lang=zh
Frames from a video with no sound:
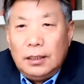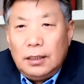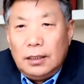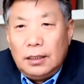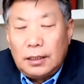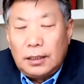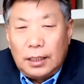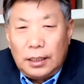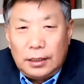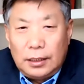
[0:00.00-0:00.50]

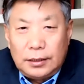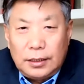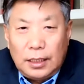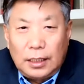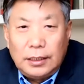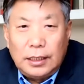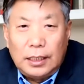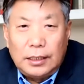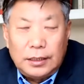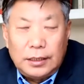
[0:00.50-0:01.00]
呃，给了
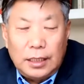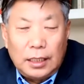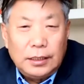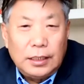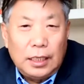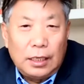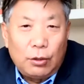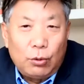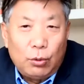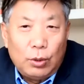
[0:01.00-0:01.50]
张展，张
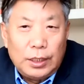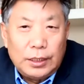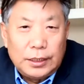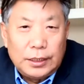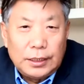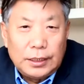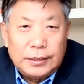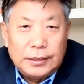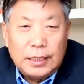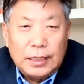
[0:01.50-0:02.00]
展获了
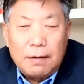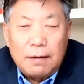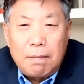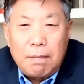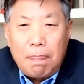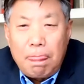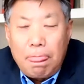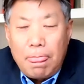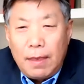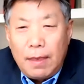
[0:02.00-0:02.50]
这个奖。
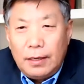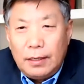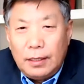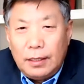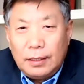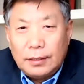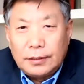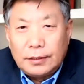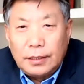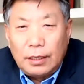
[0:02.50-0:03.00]

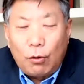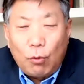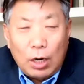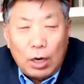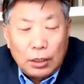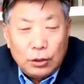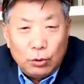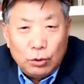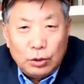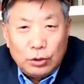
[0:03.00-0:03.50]
呃，在华
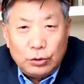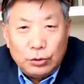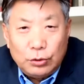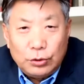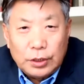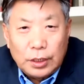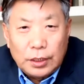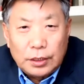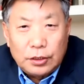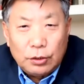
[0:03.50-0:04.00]
盛顿举
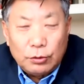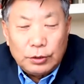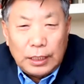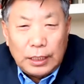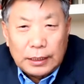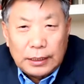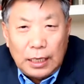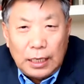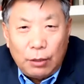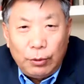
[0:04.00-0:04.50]
行了授
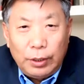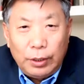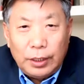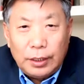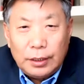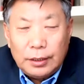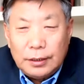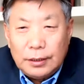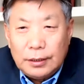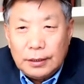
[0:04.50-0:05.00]
奖大
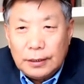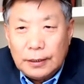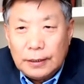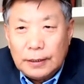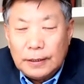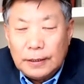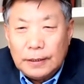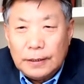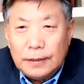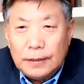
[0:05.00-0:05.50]
会。那
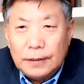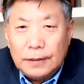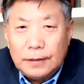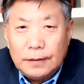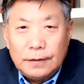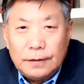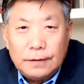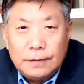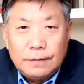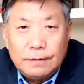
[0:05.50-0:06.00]

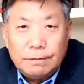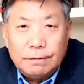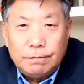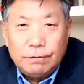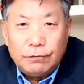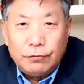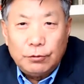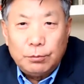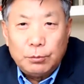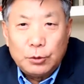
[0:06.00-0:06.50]

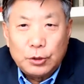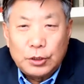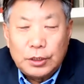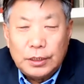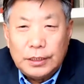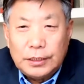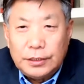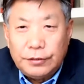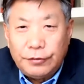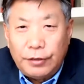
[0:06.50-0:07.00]
父牧师
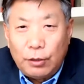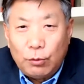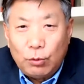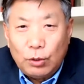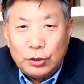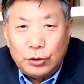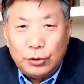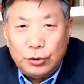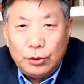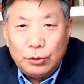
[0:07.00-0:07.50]
也希望
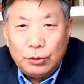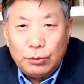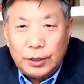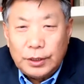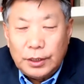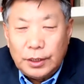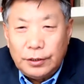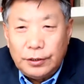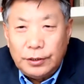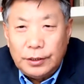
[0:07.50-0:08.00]
我去，我
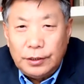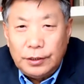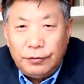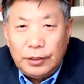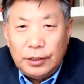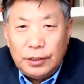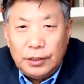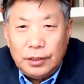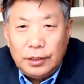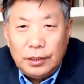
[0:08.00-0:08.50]
也因
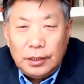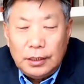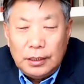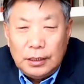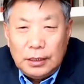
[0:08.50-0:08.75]
为，